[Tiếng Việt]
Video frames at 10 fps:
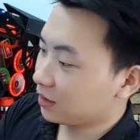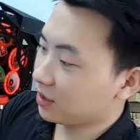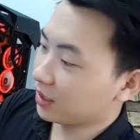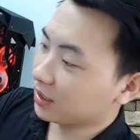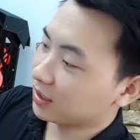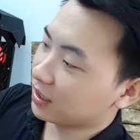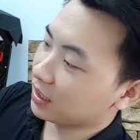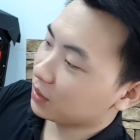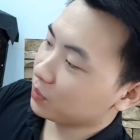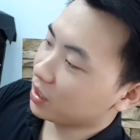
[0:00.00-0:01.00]
Đây,
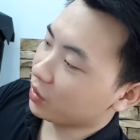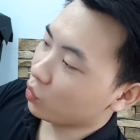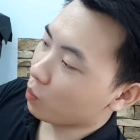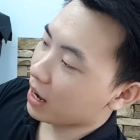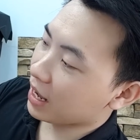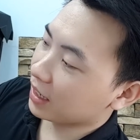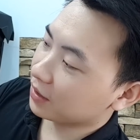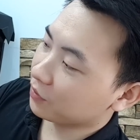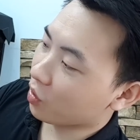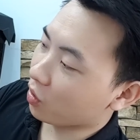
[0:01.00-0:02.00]
class mười U ba,
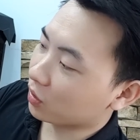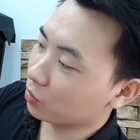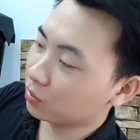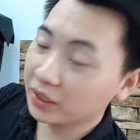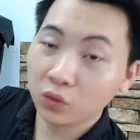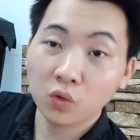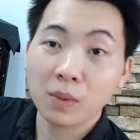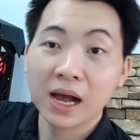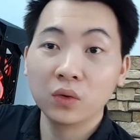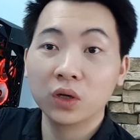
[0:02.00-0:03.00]
vỏ cũng ghi U
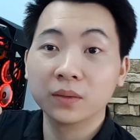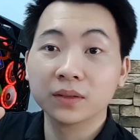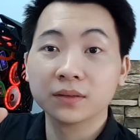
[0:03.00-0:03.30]
ba luôn.